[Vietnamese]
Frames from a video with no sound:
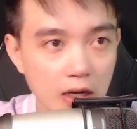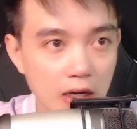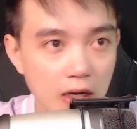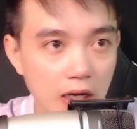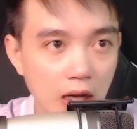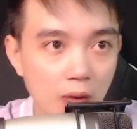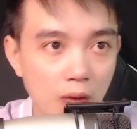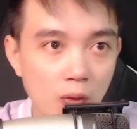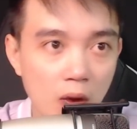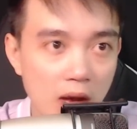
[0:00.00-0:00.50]

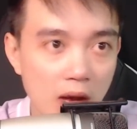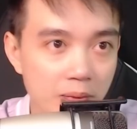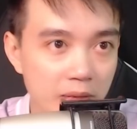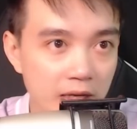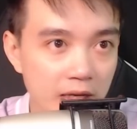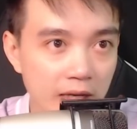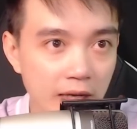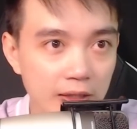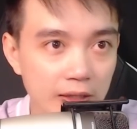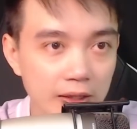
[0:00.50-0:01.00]
Lão hóa bị
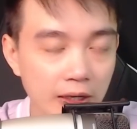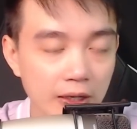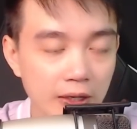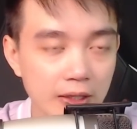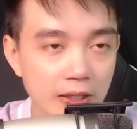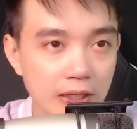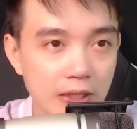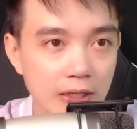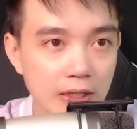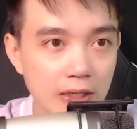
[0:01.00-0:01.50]
nghẹt thở,
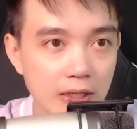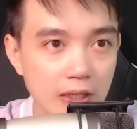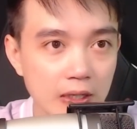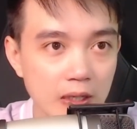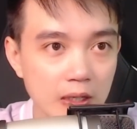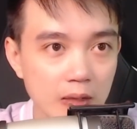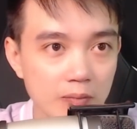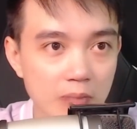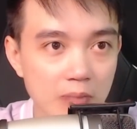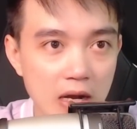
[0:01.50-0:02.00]

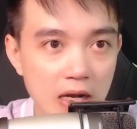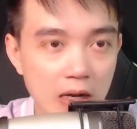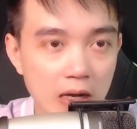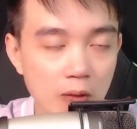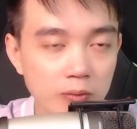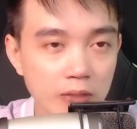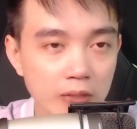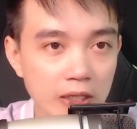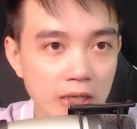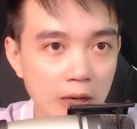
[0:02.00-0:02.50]
mắt
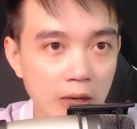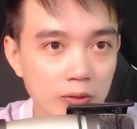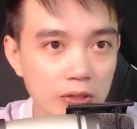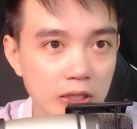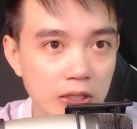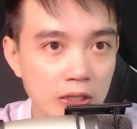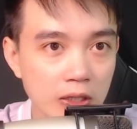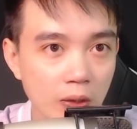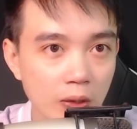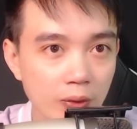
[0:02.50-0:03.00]
không thể nào
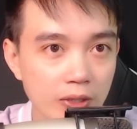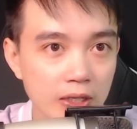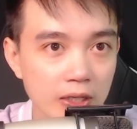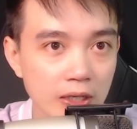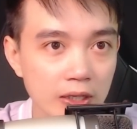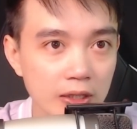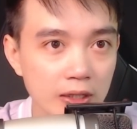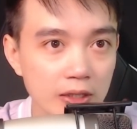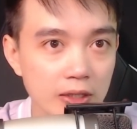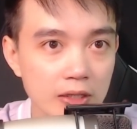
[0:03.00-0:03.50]
tin nổi
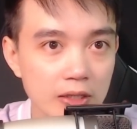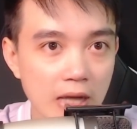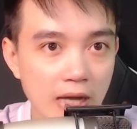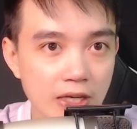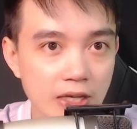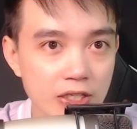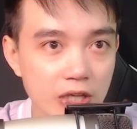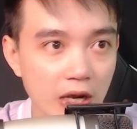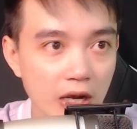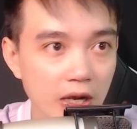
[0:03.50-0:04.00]
nhìn thứ đáng
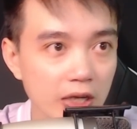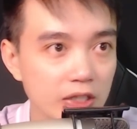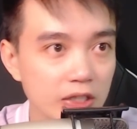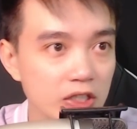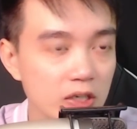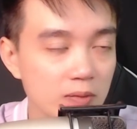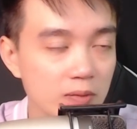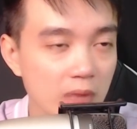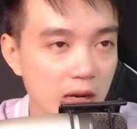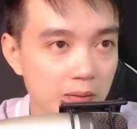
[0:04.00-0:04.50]
sợ ở
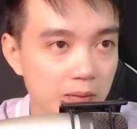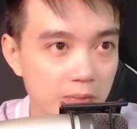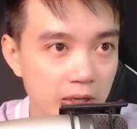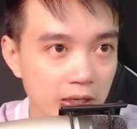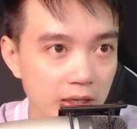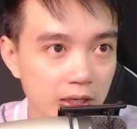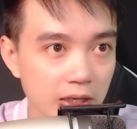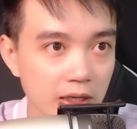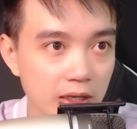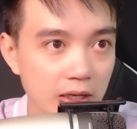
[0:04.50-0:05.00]
trước mắt mình.
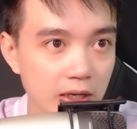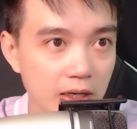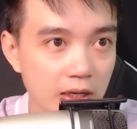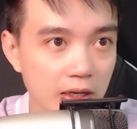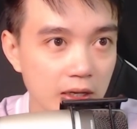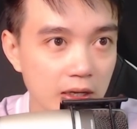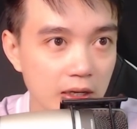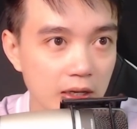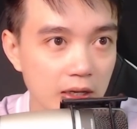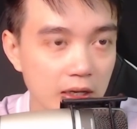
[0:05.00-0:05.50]

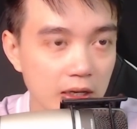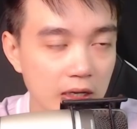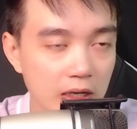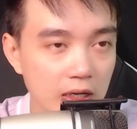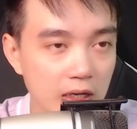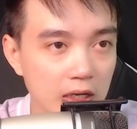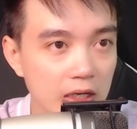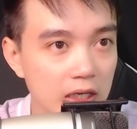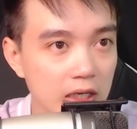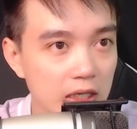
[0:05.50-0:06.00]

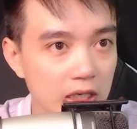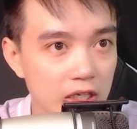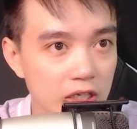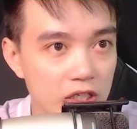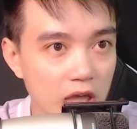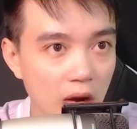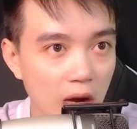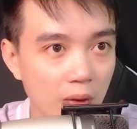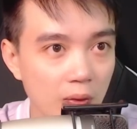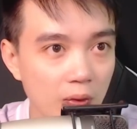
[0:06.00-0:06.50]
Vì
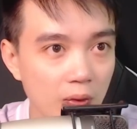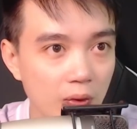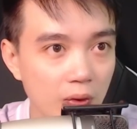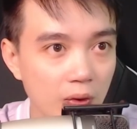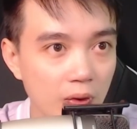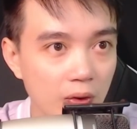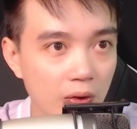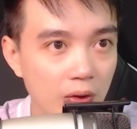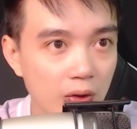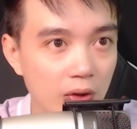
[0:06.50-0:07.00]
sao?
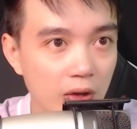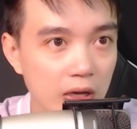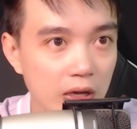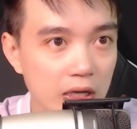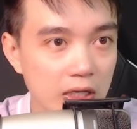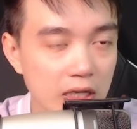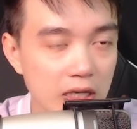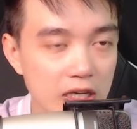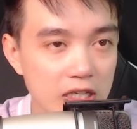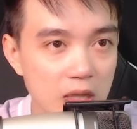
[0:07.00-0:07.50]

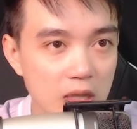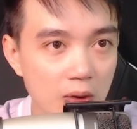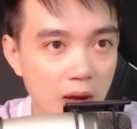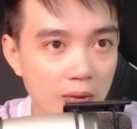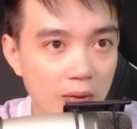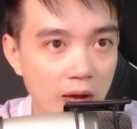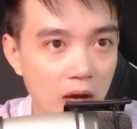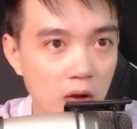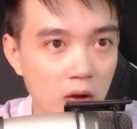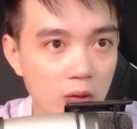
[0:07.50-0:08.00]
Vì sao lão
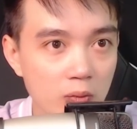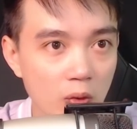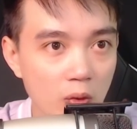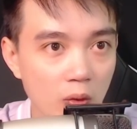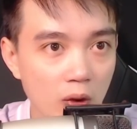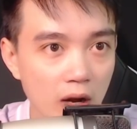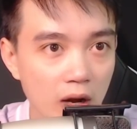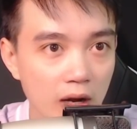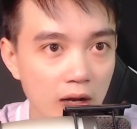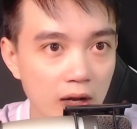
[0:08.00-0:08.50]
đã có
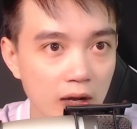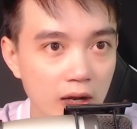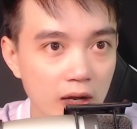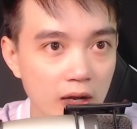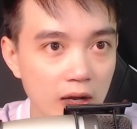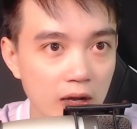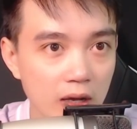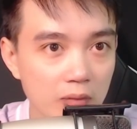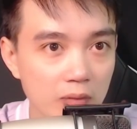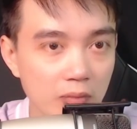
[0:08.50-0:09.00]
bùa
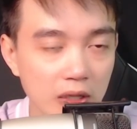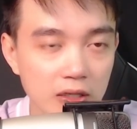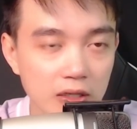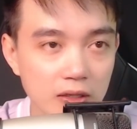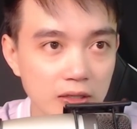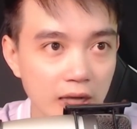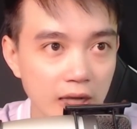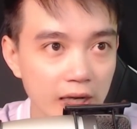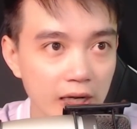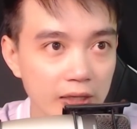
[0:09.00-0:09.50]
mà thứ
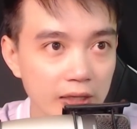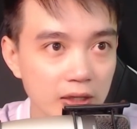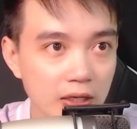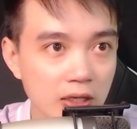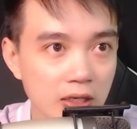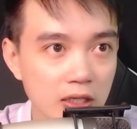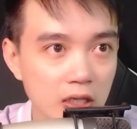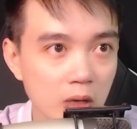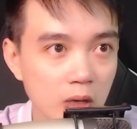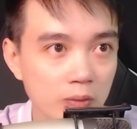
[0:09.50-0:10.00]
này lại
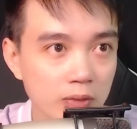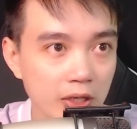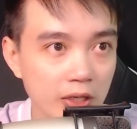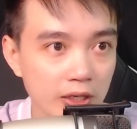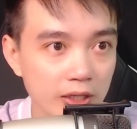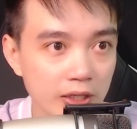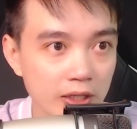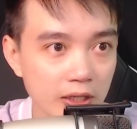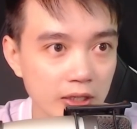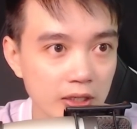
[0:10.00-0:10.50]
tấn công được chứ?